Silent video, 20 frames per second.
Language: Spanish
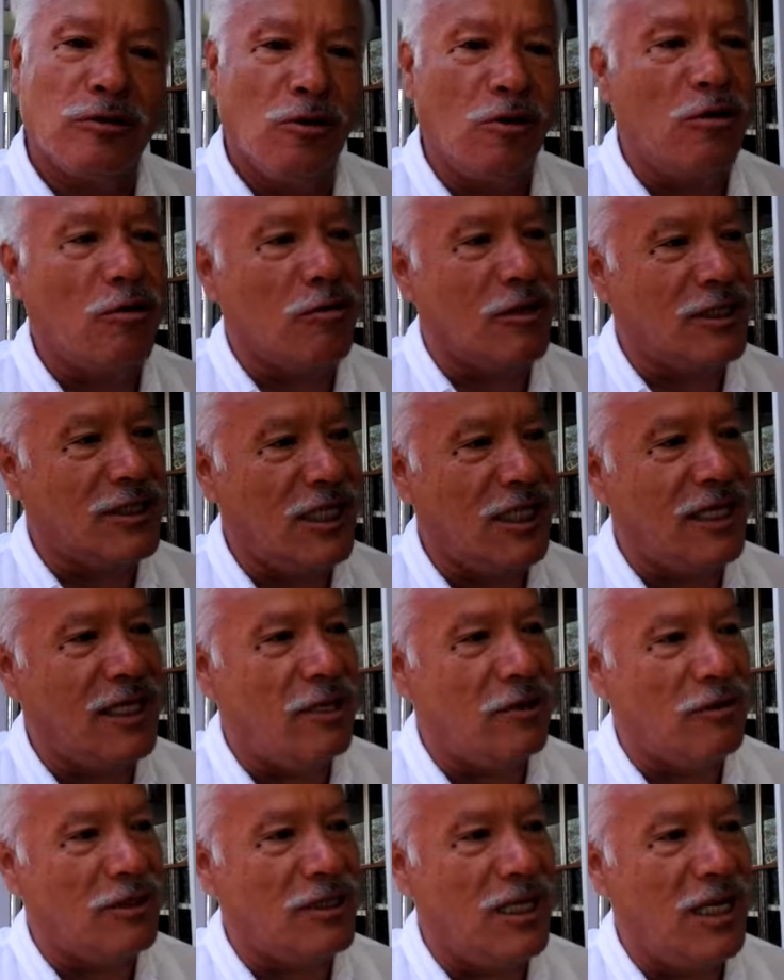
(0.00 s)
Yo lo que sí
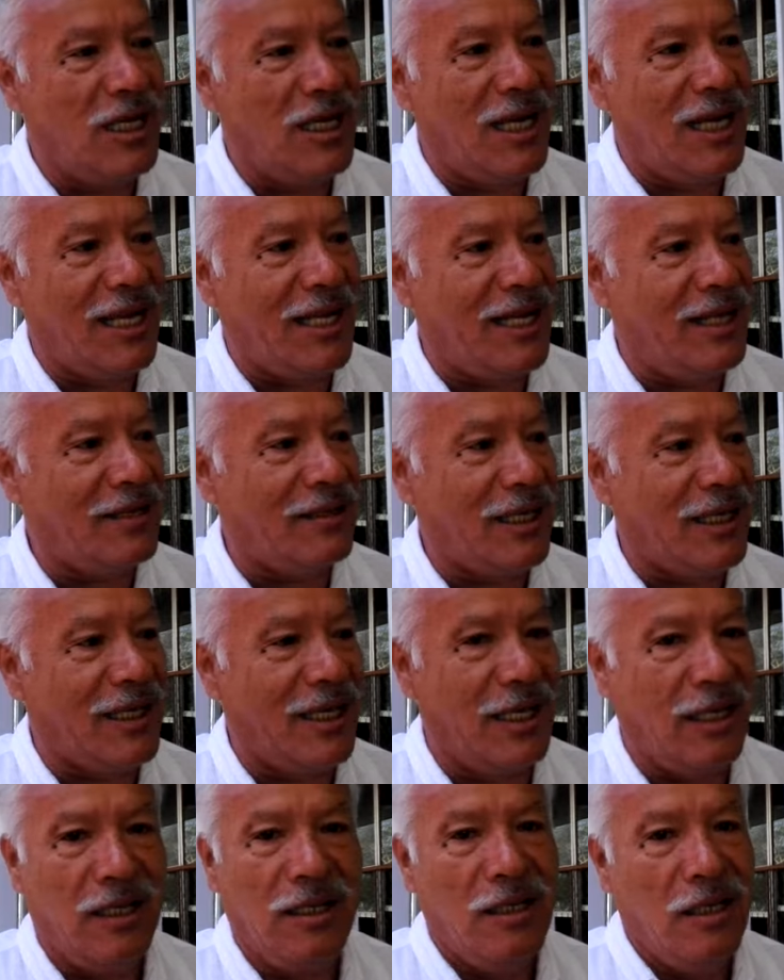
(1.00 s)
quiero decirle a la gente
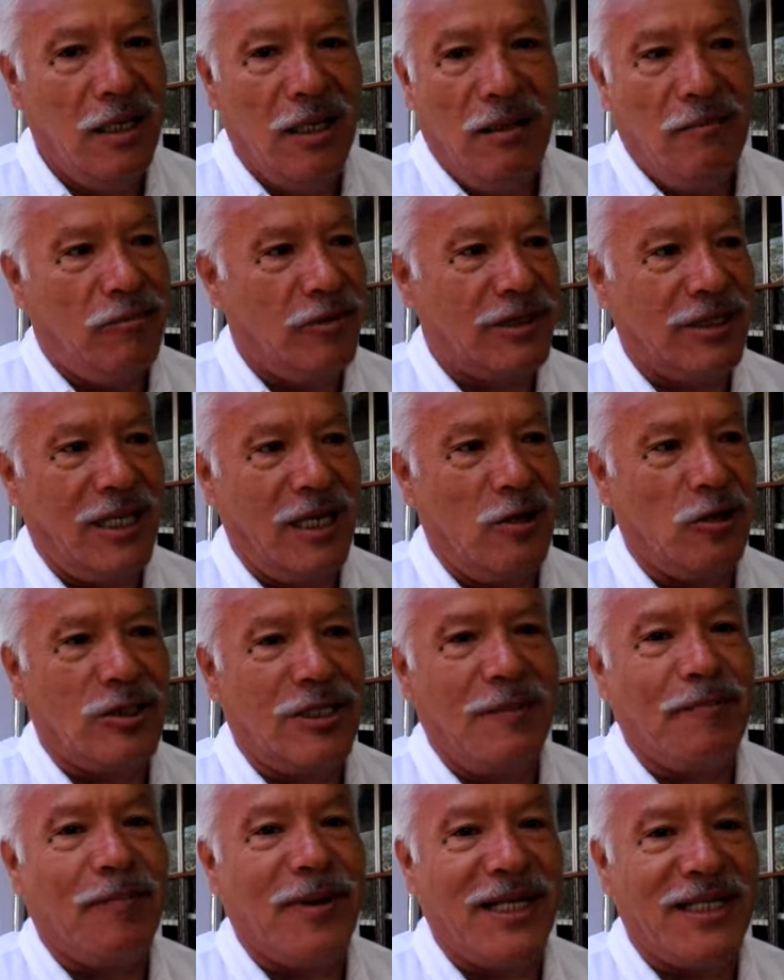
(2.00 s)
que pues que no
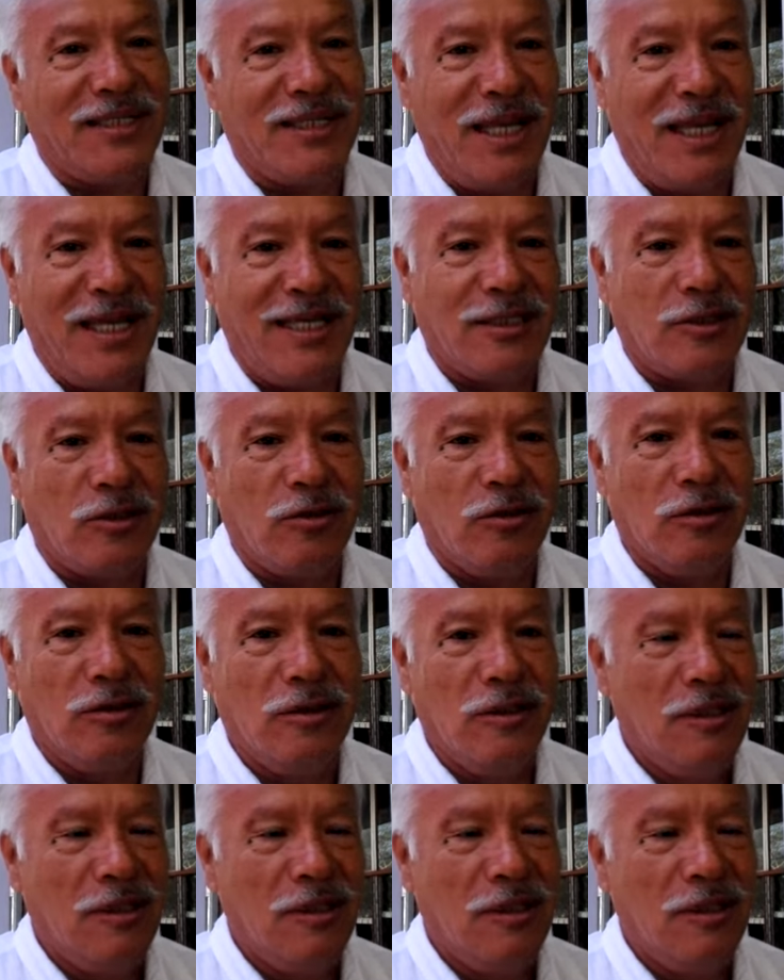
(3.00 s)
se preste a eso,